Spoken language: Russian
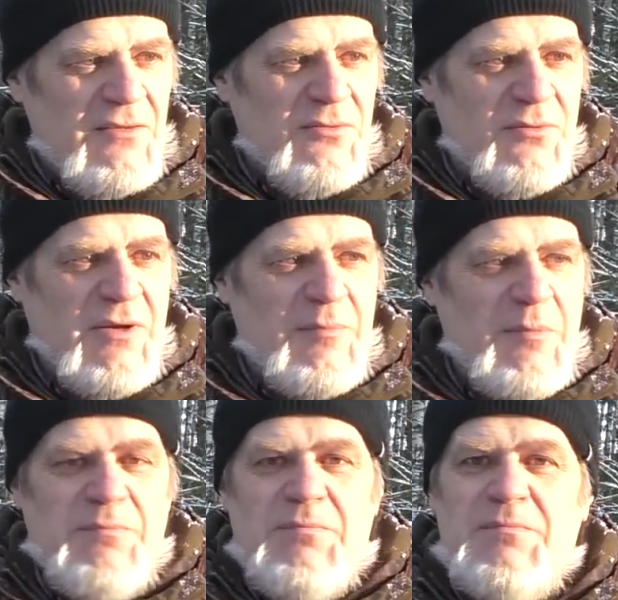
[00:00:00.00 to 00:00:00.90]
ну, как бы
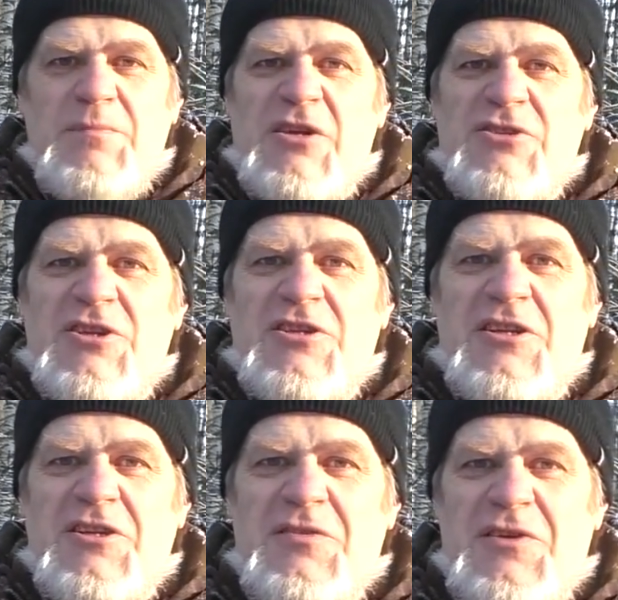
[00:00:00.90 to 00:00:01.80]

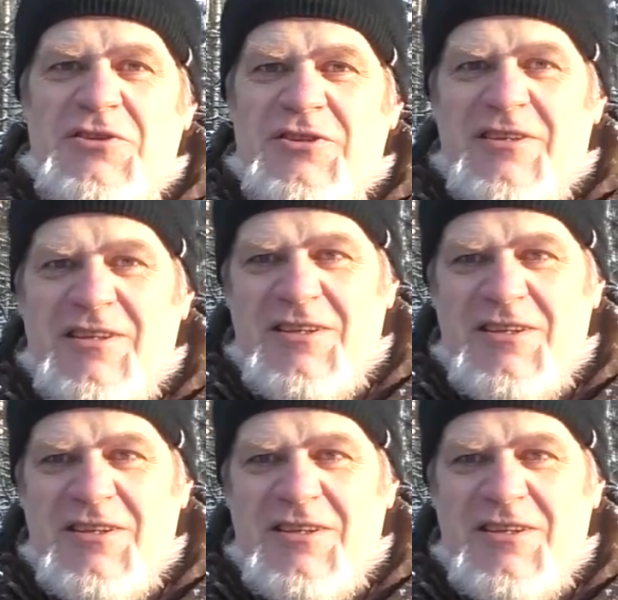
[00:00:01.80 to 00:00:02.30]
поощрительные вещи.